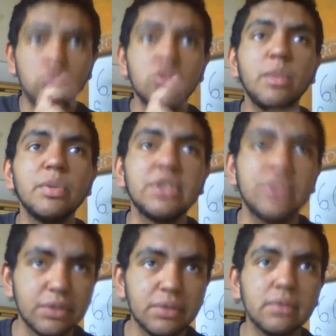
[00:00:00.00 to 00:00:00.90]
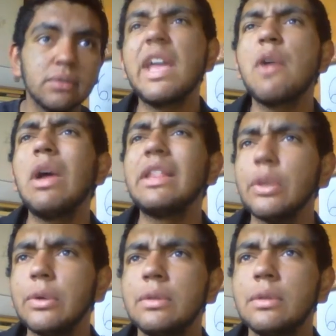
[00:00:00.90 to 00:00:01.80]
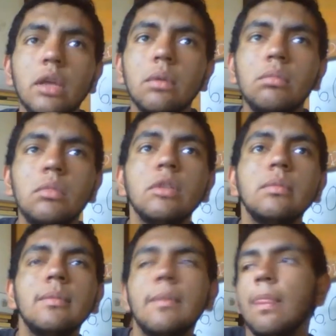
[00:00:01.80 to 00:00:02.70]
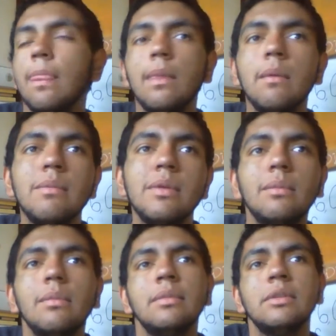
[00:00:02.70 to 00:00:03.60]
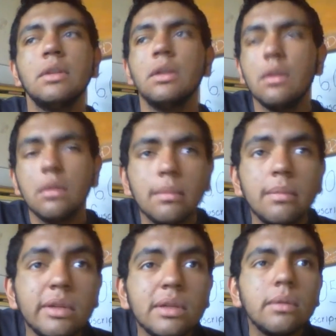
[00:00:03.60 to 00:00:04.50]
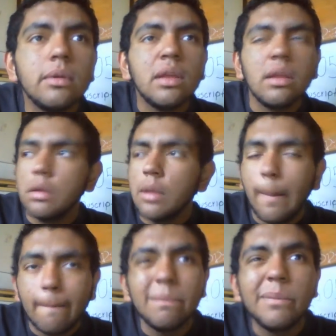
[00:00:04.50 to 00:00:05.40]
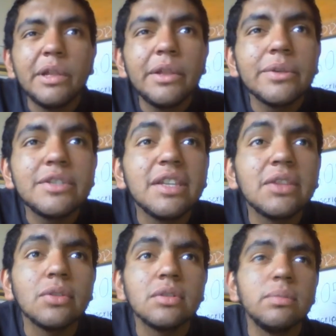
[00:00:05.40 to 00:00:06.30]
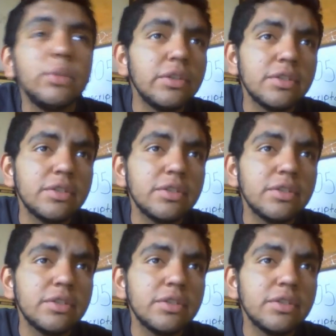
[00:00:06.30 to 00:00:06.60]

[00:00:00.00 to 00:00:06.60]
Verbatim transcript: un, depósito. ¿De cuánto? De. de mil. mil. mil doscientos, mil